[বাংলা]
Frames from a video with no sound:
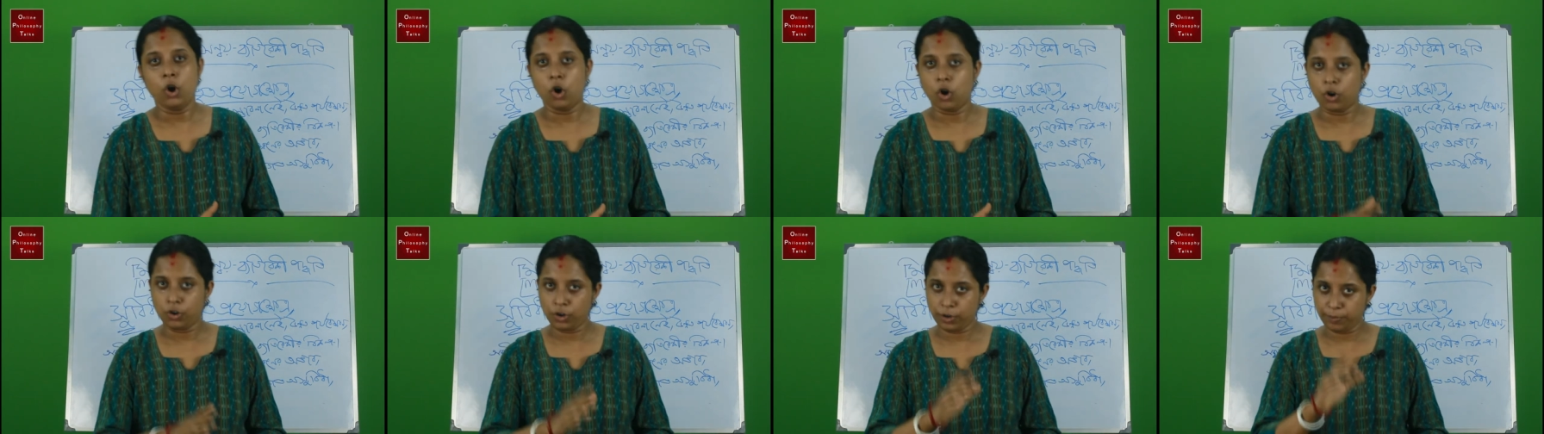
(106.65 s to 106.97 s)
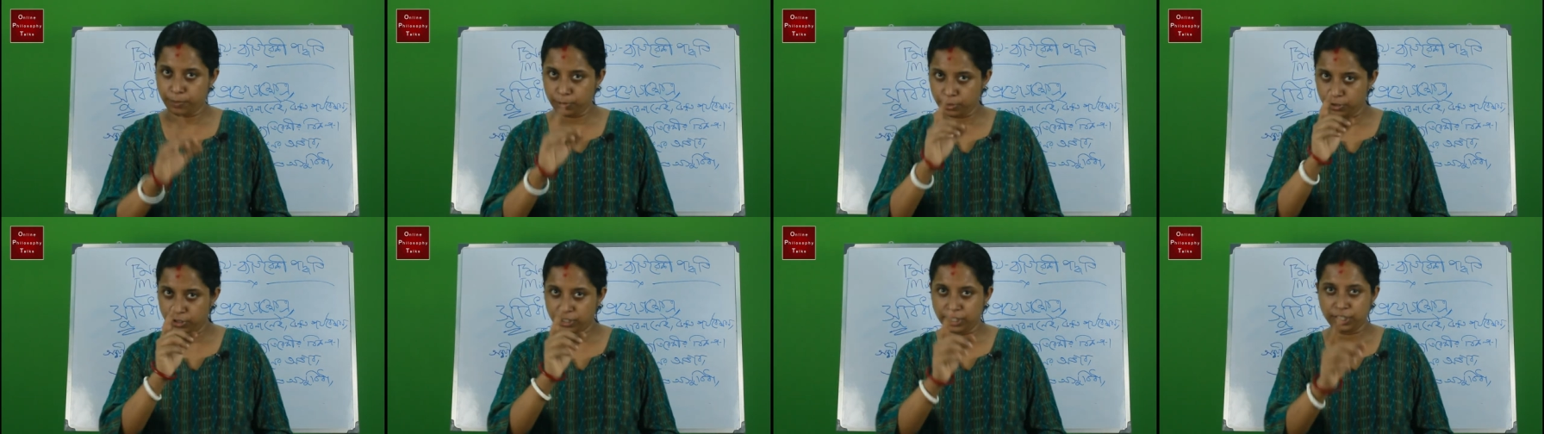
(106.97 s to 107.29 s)
অন্যয়
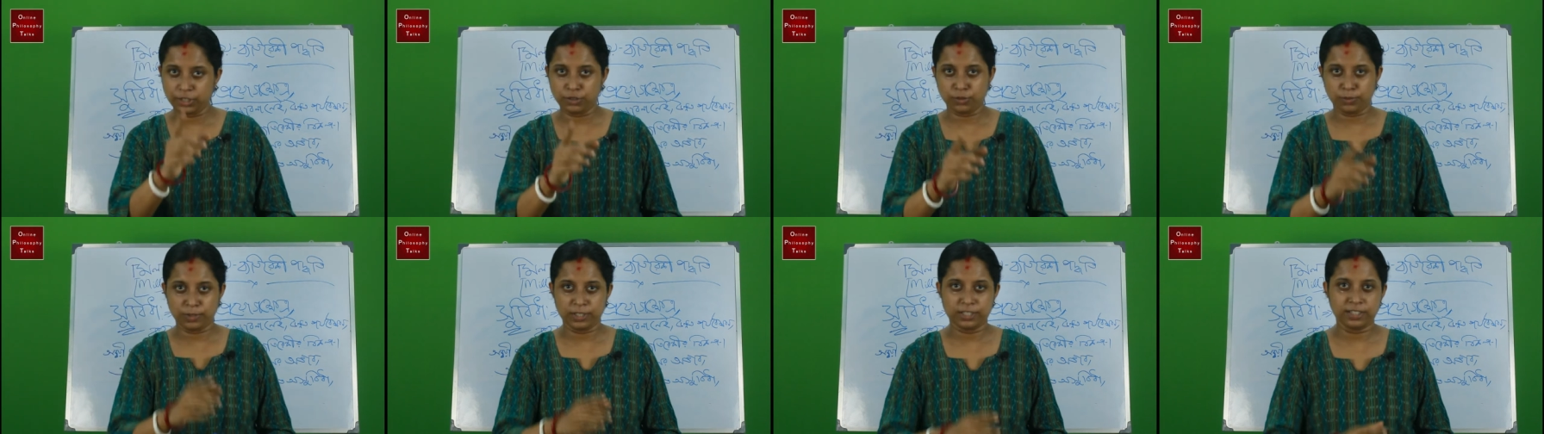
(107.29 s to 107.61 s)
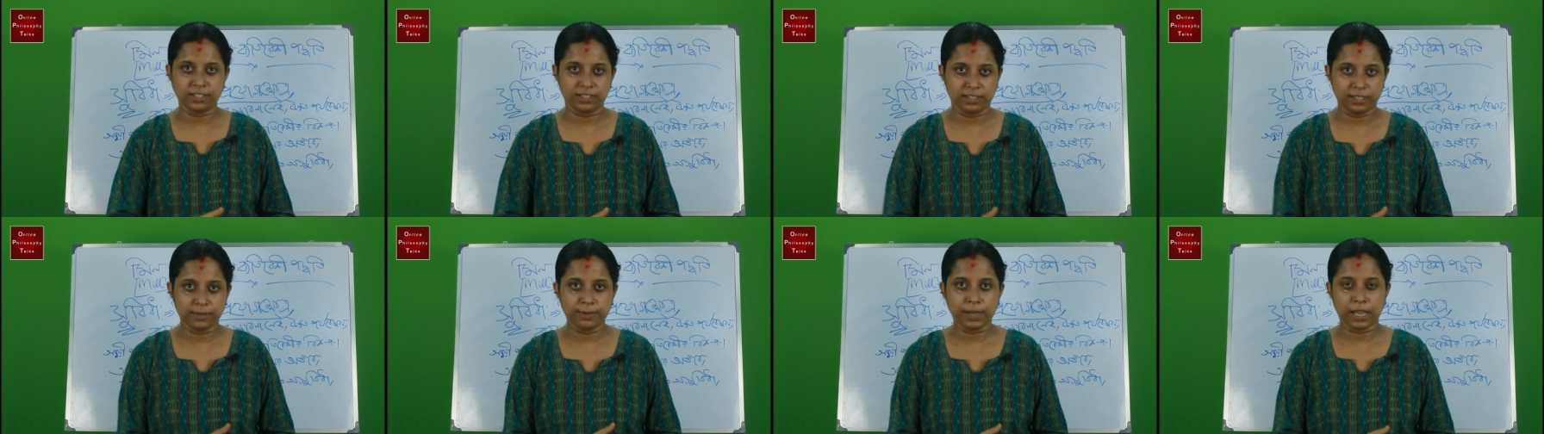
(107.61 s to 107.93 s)
পদ্ধতি নিয়ে তোমাদের
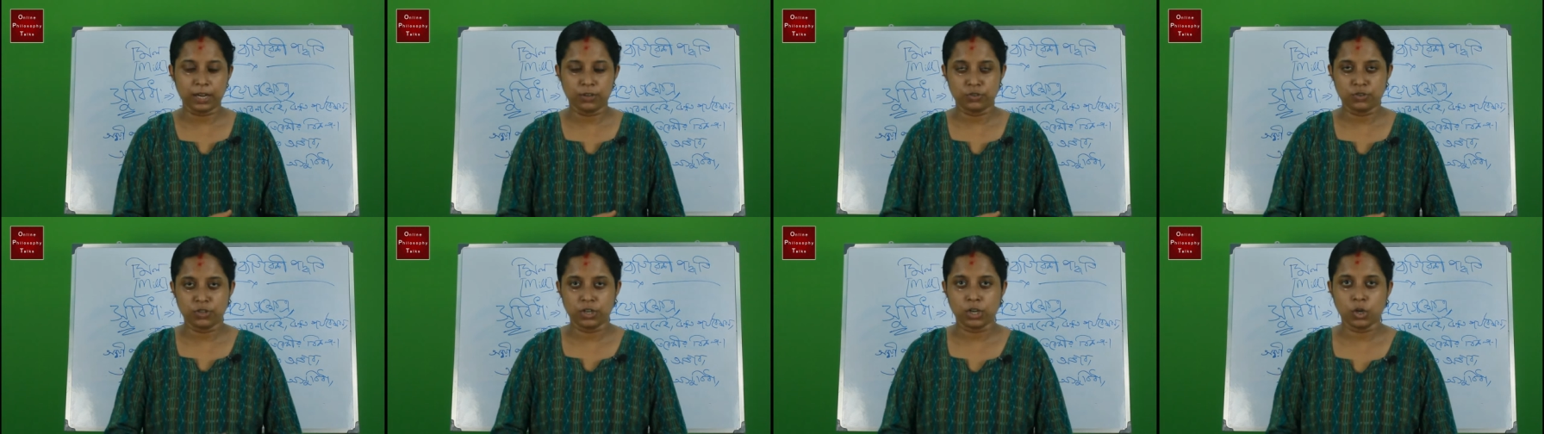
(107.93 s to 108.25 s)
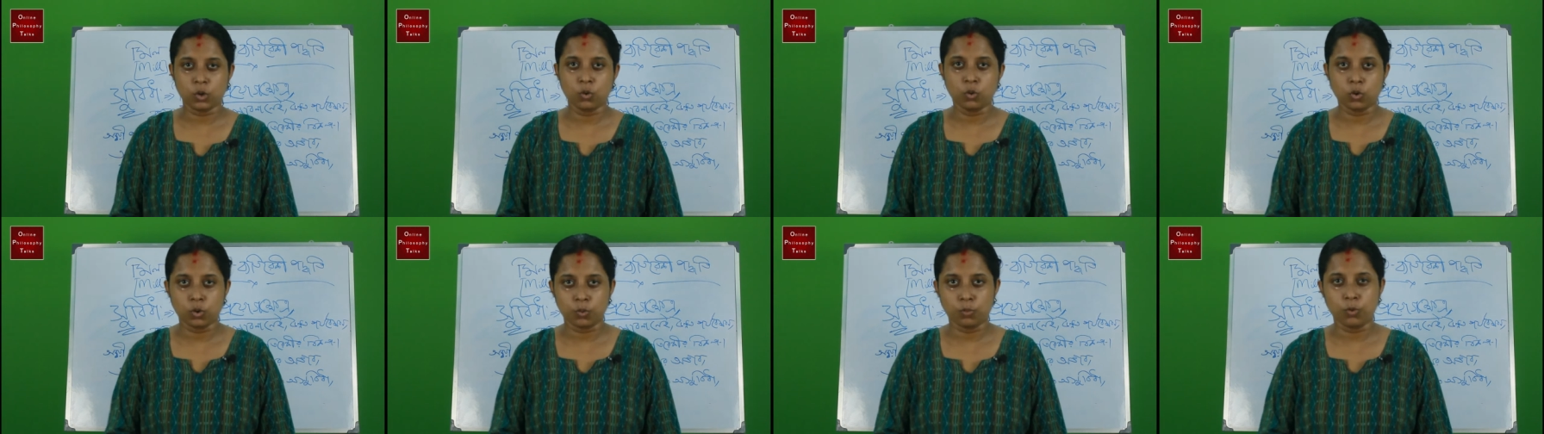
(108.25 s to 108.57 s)
সাথে আমি আলোচনা
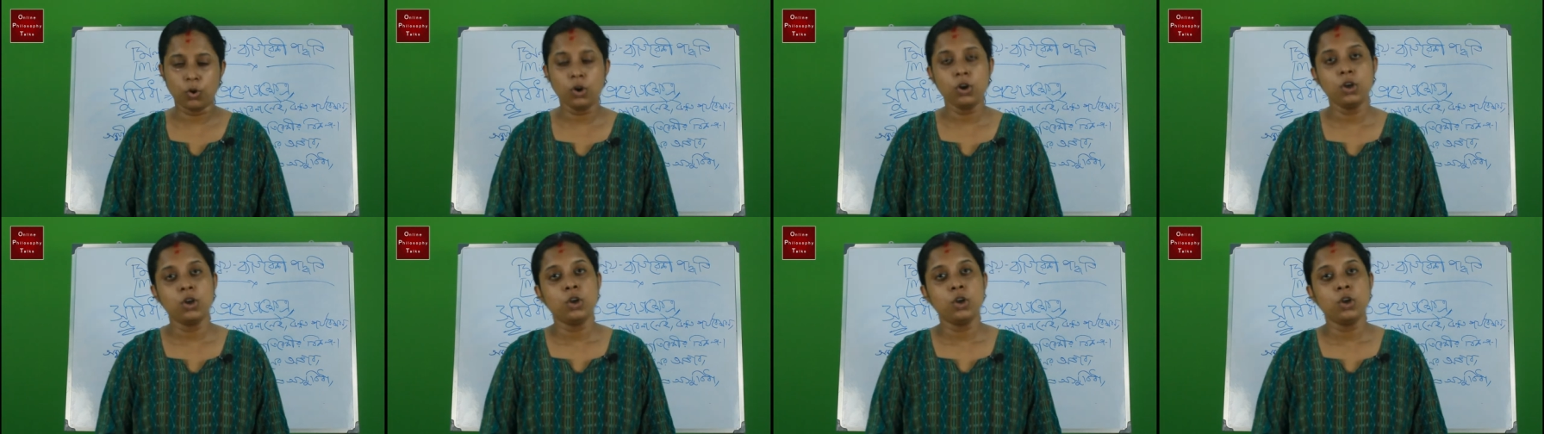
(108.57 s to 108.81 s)
করব